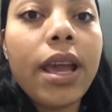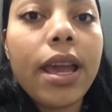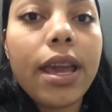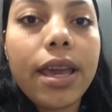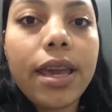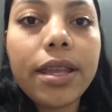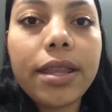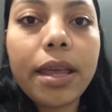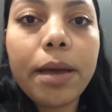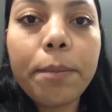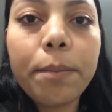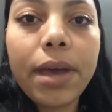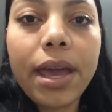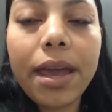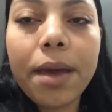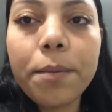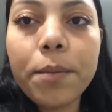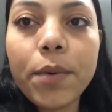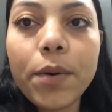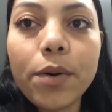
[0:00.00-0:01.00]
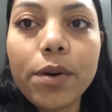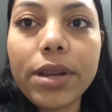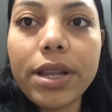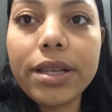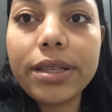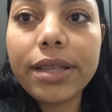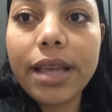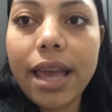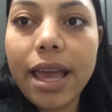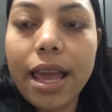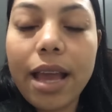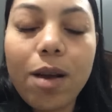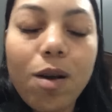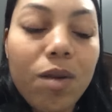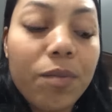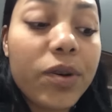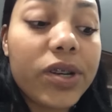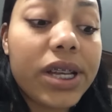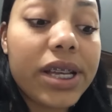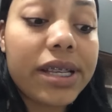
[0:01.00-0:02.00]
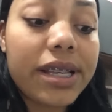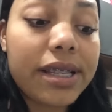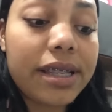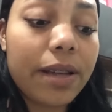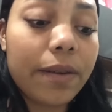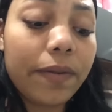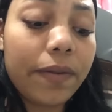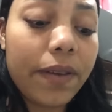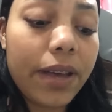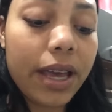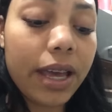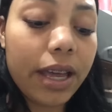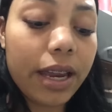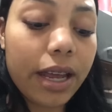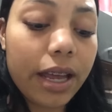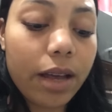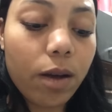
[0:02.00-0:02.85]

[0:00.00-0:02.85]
E também, amores, é, como hoje é sexta-feira,